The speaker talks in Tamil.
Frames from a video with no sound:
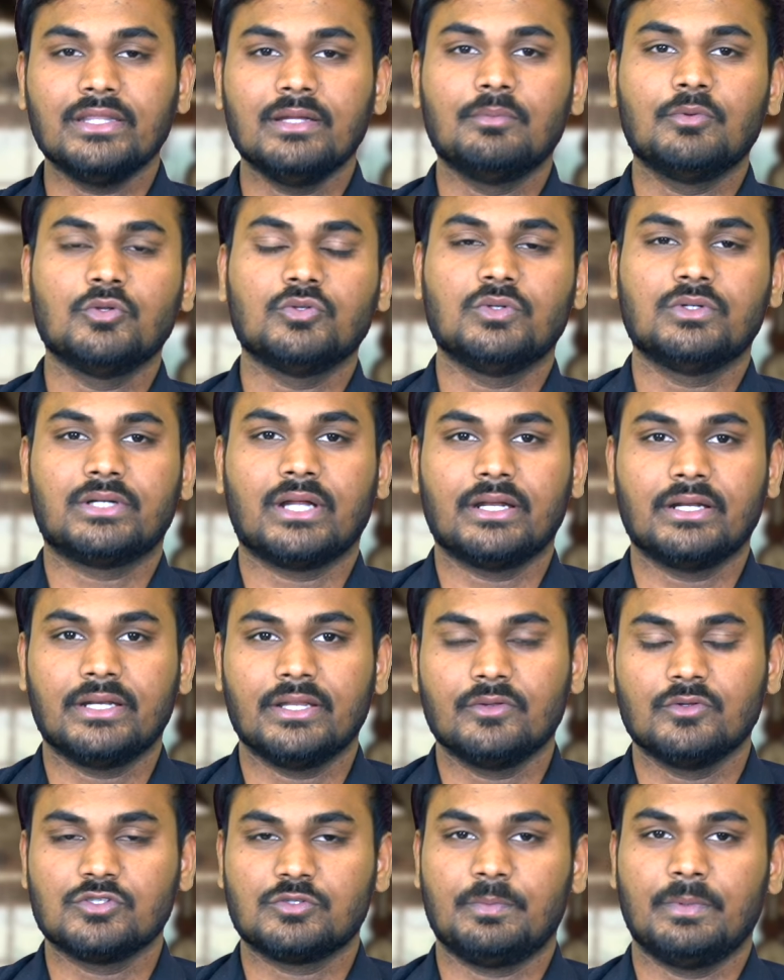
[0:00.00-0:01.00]
அந்த ப்ளூடூத் கனெக்டை
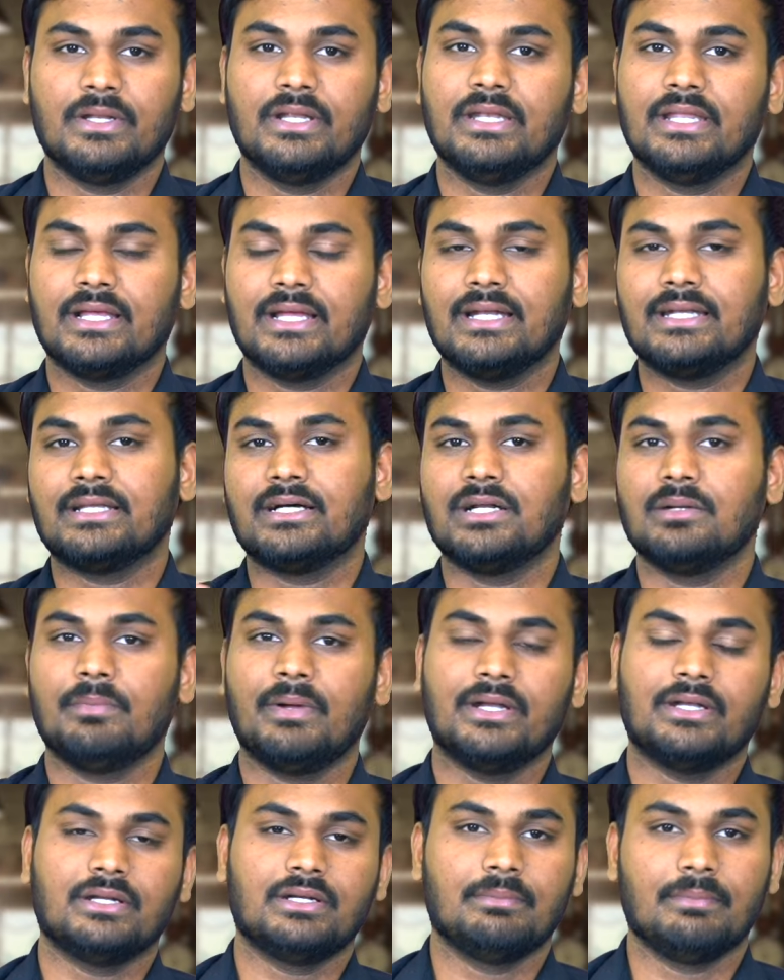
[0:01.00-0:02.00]
யூஸ் பண்ணி நீங்கள் டர்ன் பை
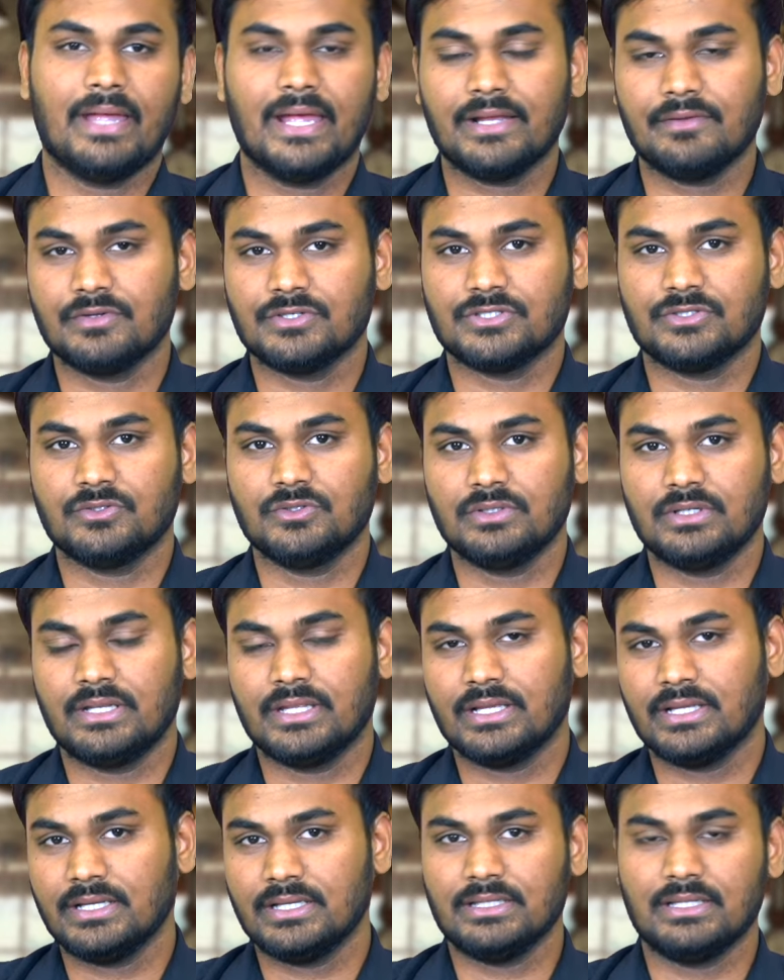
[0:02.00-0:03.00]
டர்ன் மேக்வேஷனும்
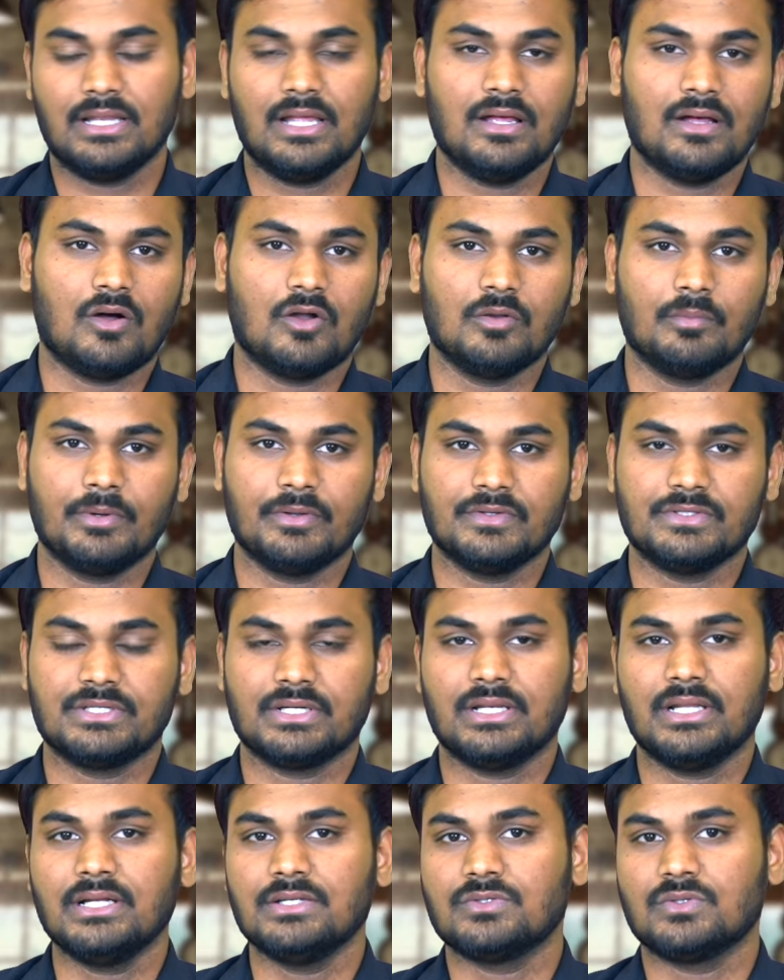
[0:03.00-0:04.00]
நீங்கள் இதில் ஆன் பண்ணி
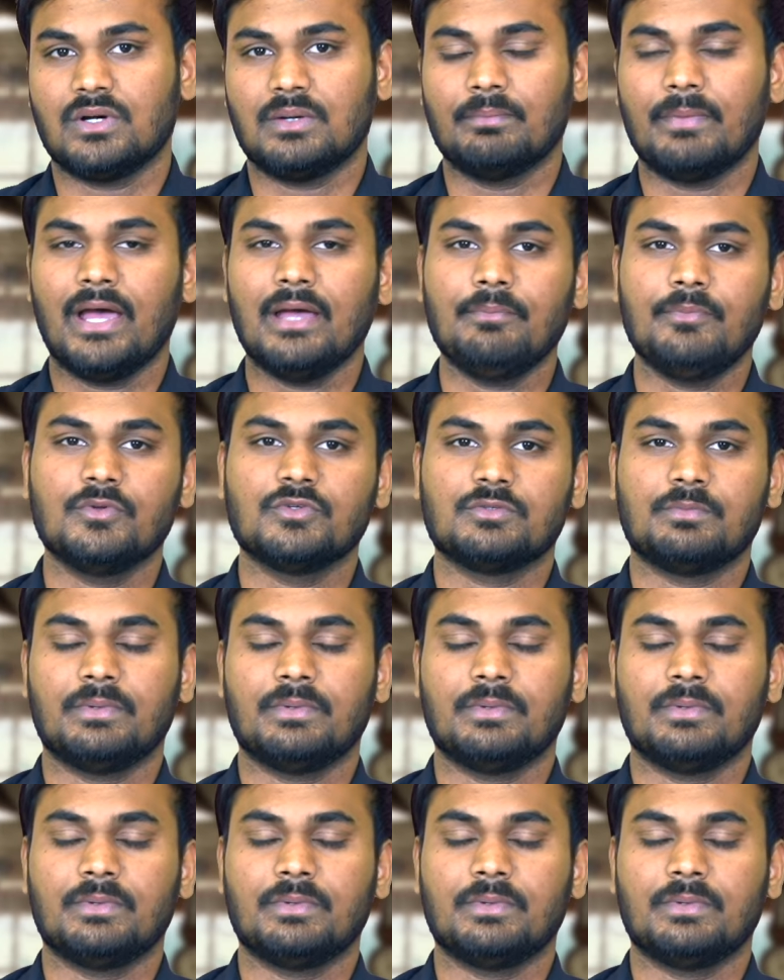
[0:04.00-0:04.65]
வச்சுக்கலாம் ஸோ மேப் யூஸ்